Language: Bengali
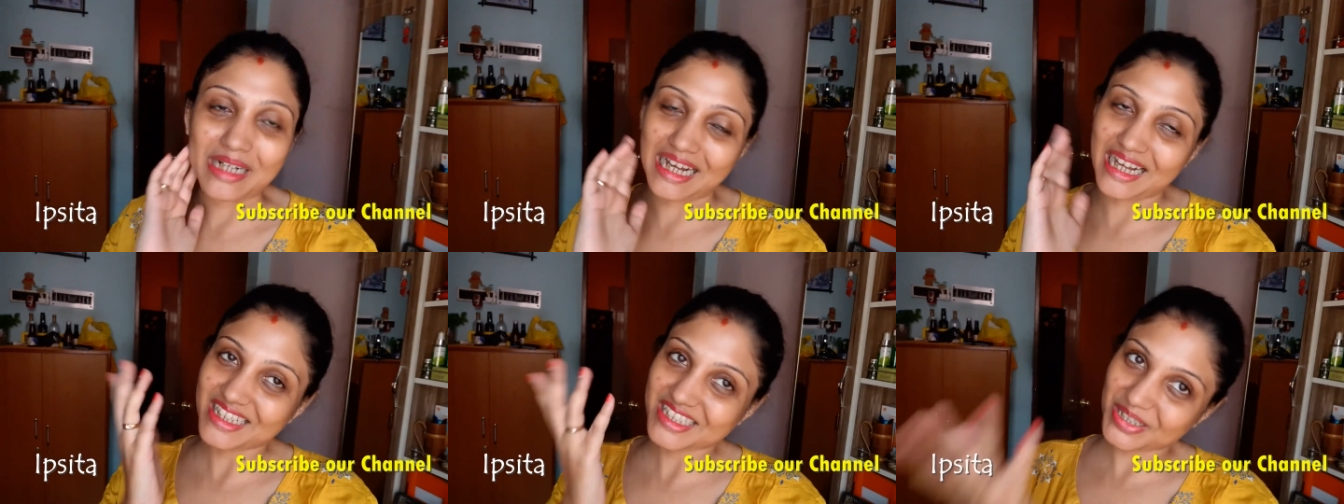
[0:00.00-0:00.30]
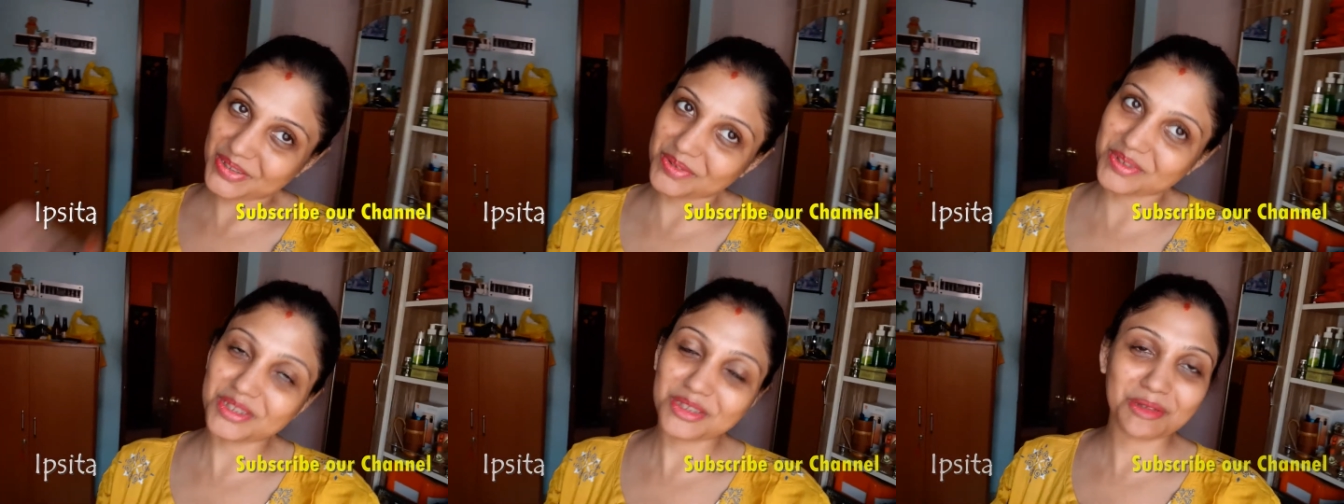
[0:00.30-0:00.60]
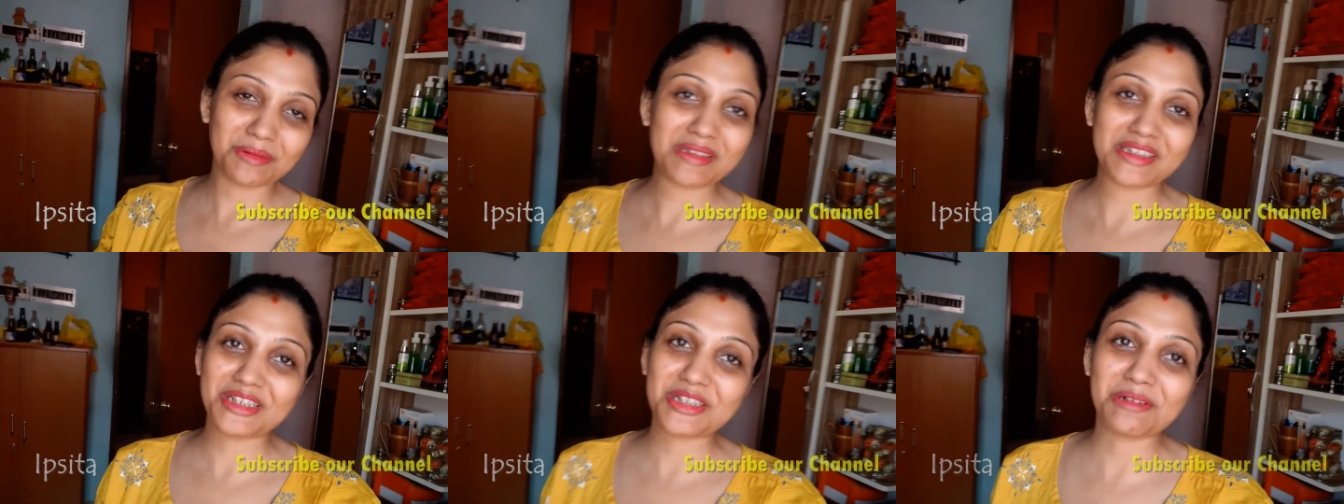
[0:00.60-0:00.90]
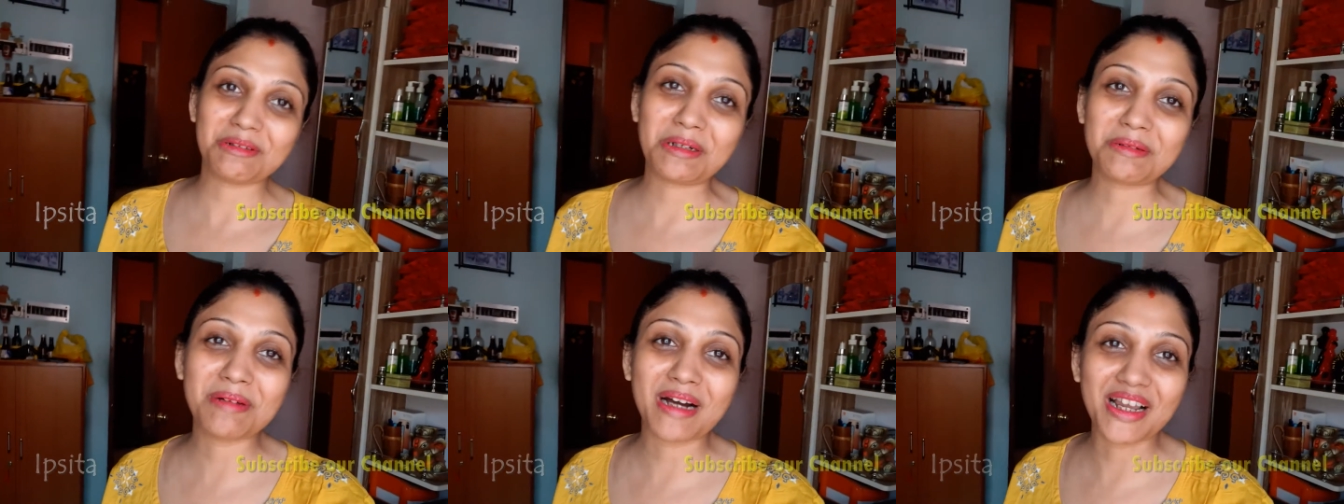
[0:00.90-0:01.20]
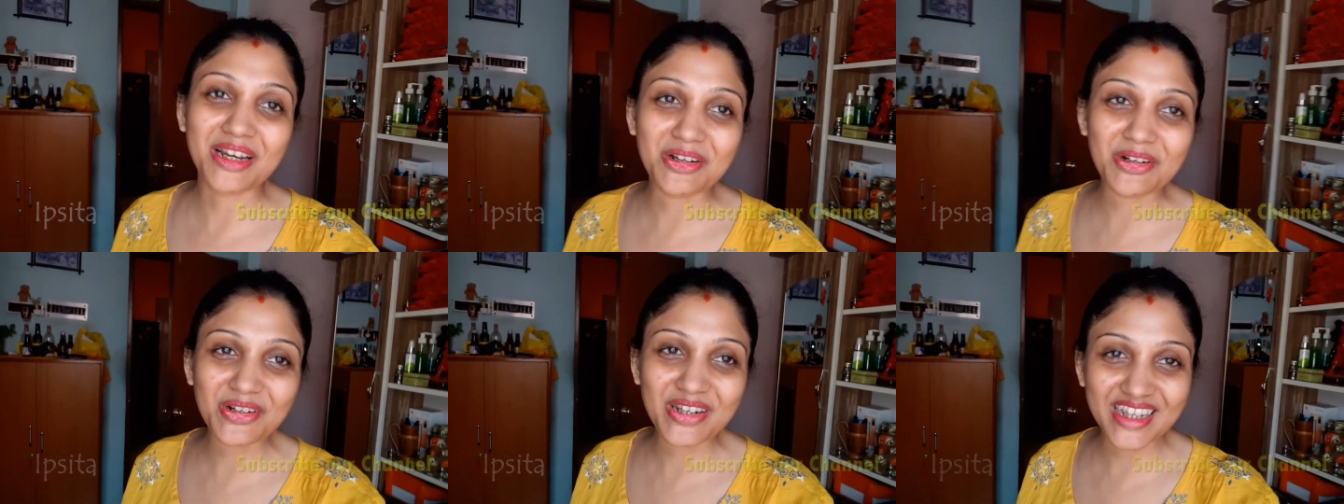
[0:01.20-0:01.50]
আশা করছি তোমাদের সবার
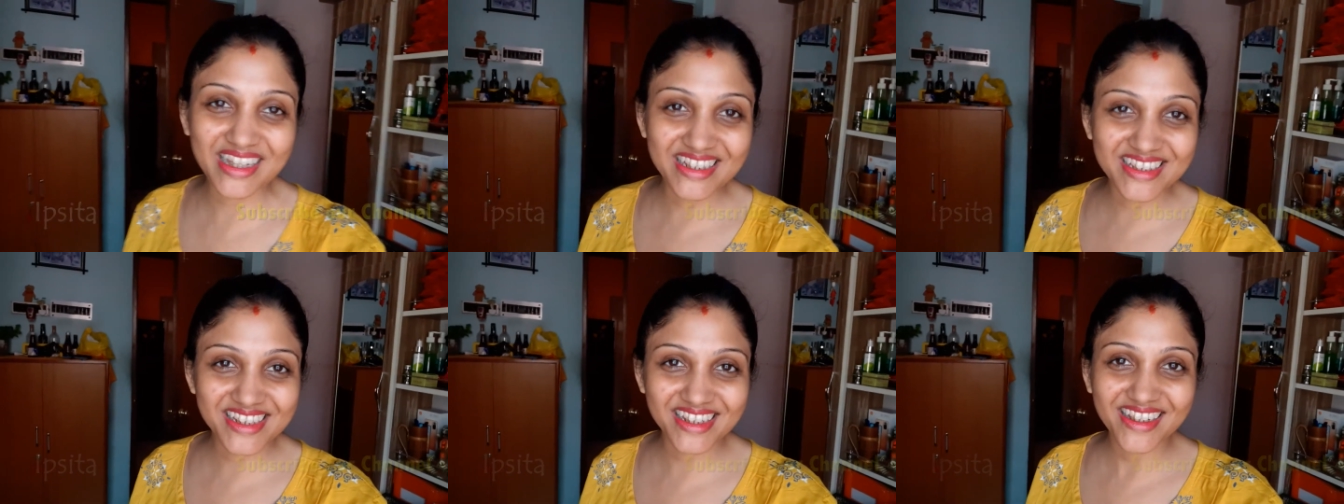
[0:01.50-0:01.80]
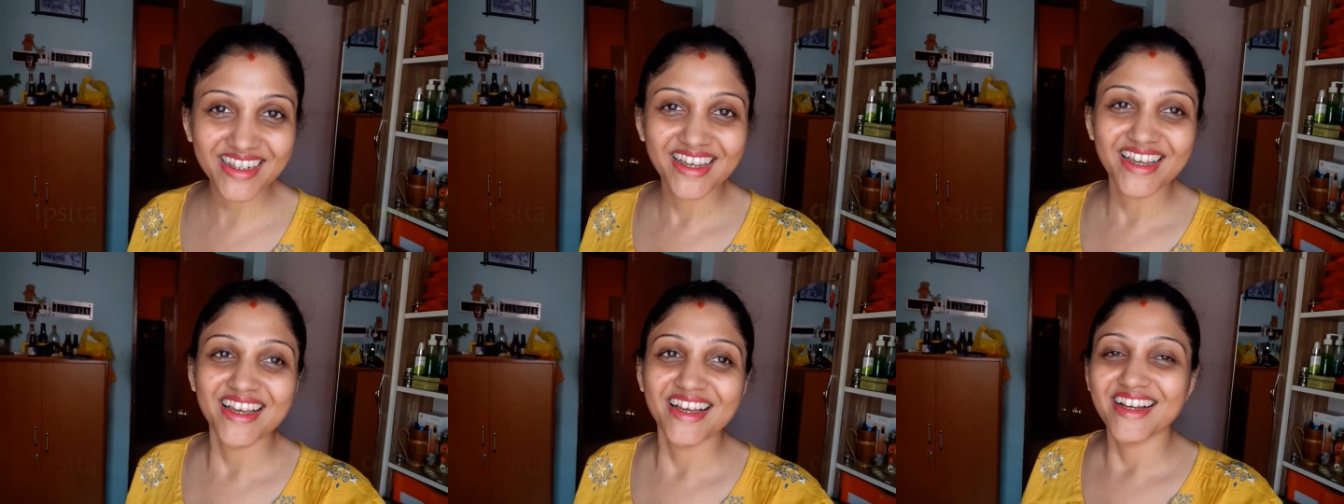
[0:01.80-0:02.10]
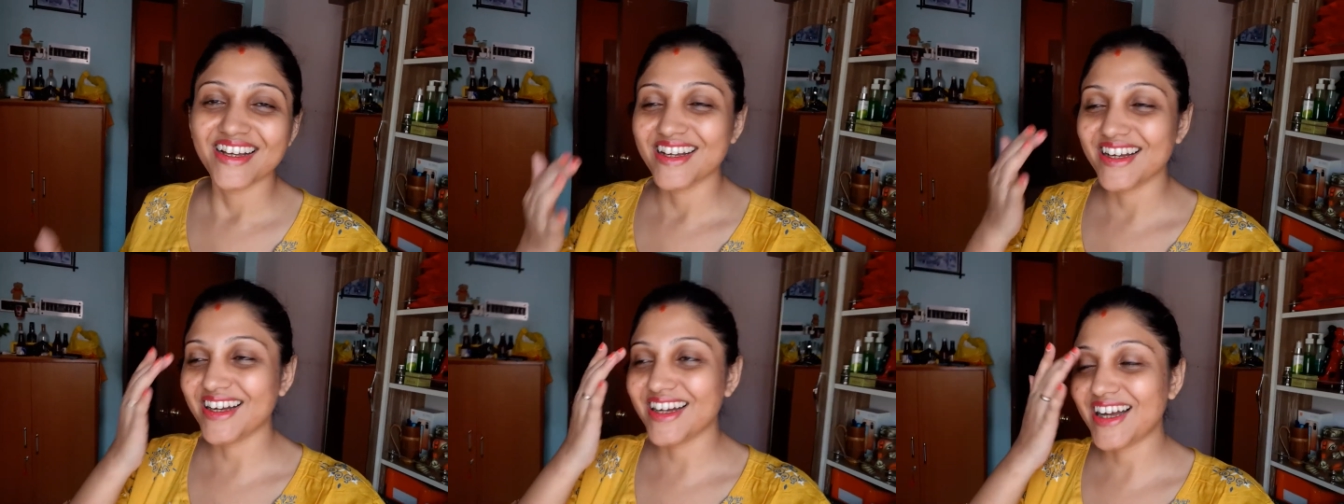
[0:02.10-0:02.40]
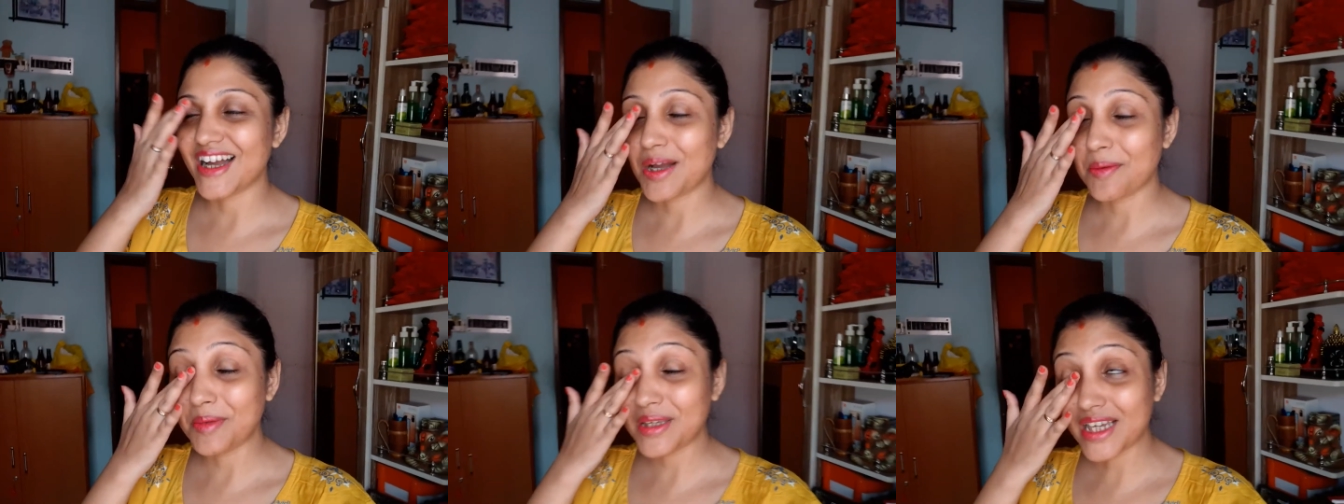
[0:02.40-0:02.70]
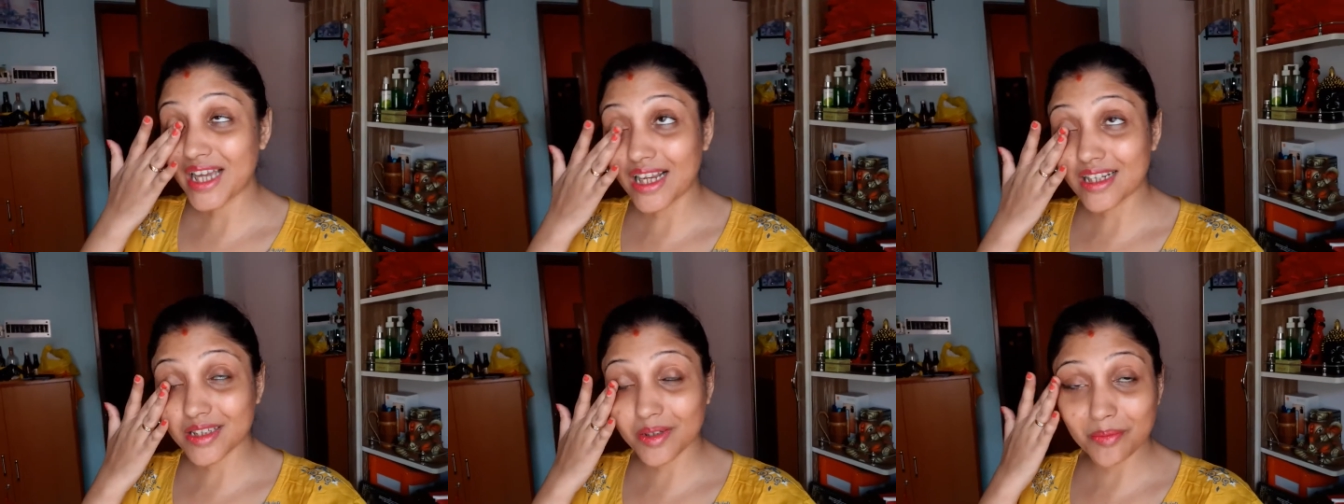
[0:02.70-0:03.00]
ভালোও লেগেছে আমি
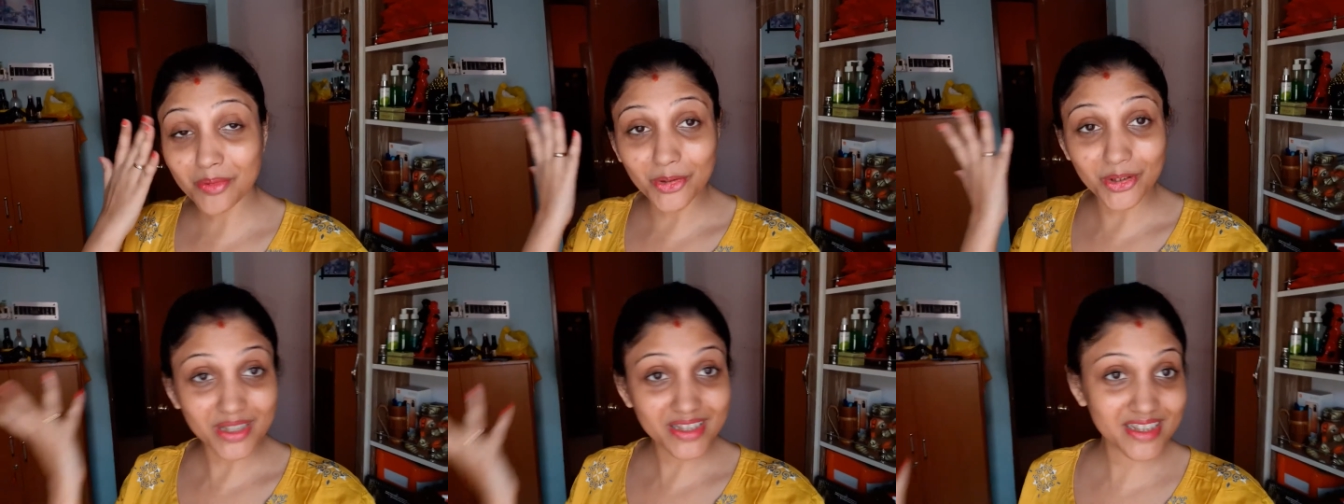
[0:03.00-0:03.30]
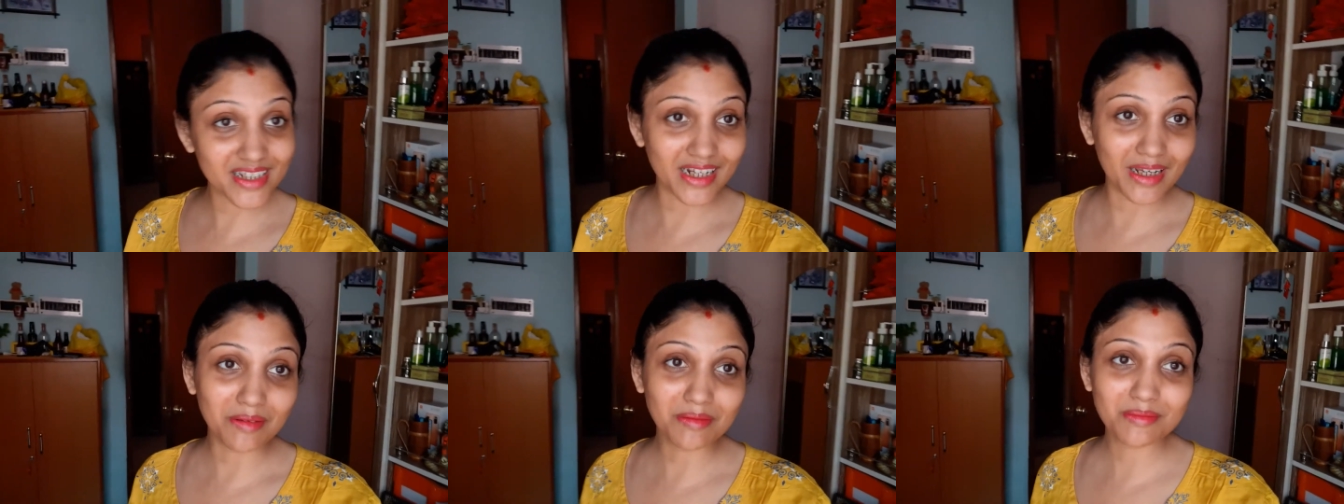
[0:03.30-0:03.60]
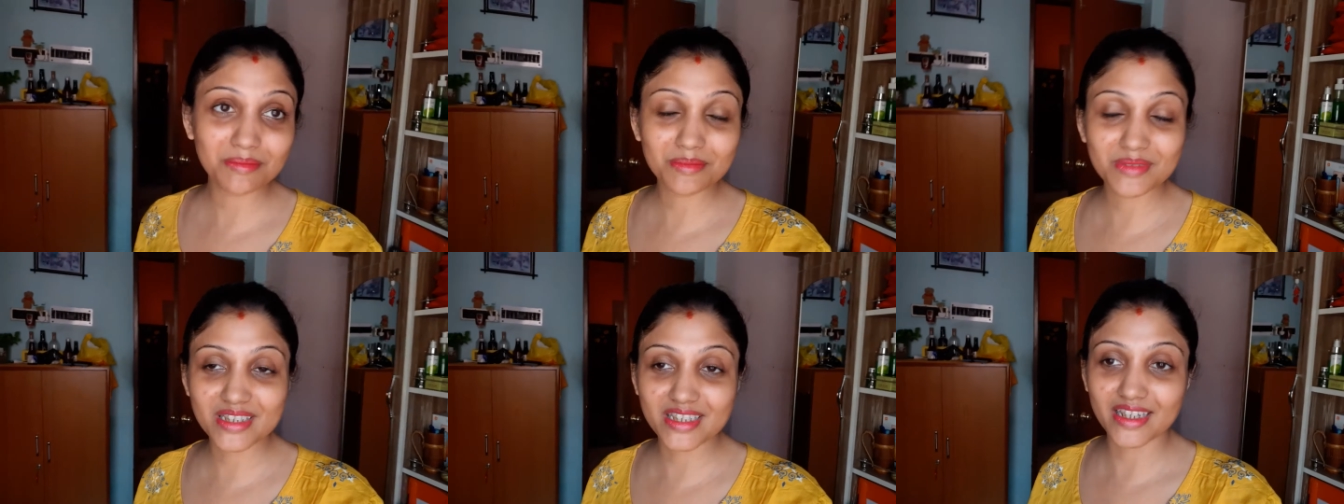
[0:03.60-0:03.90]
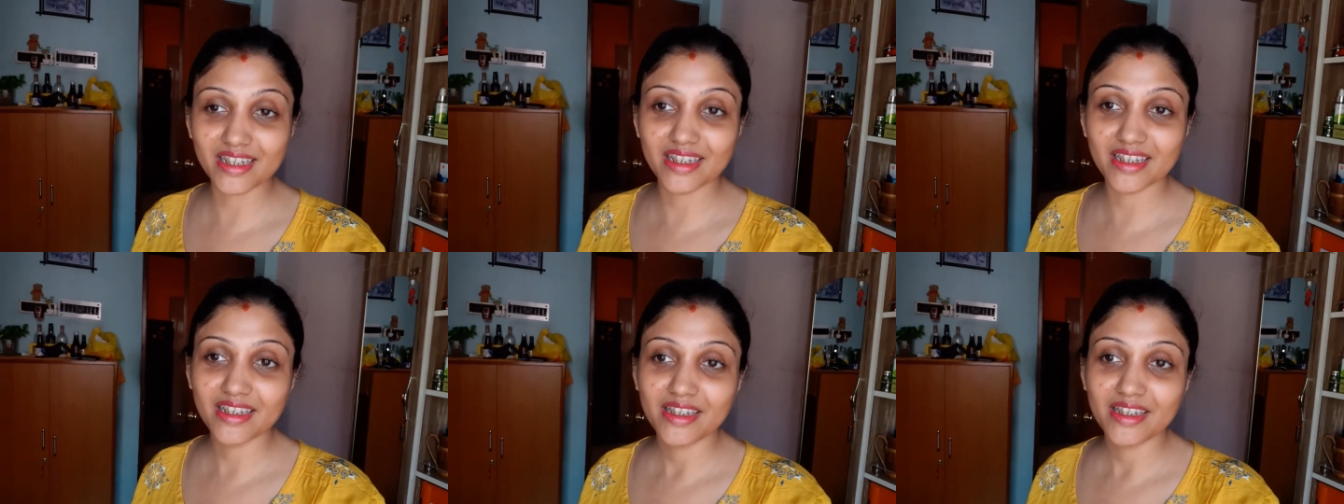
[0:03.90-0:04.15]
কালকে বলেছিলাম যে